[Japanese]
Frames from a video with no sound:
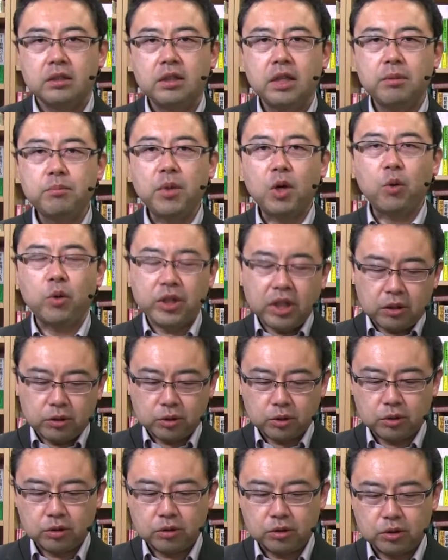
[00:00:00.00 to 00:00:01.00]
で、これだと
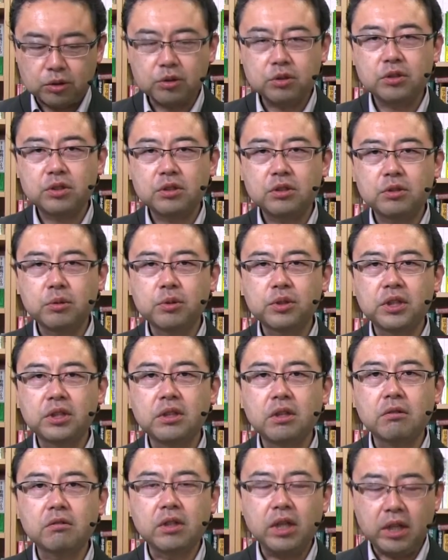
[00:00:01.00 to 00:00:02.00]
ちょっと抽象
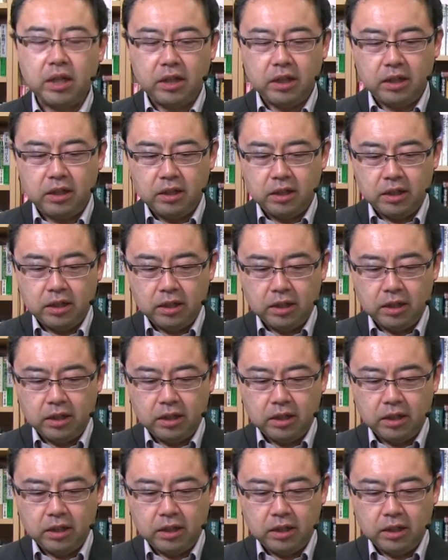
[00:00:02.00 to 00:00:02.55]
的なので、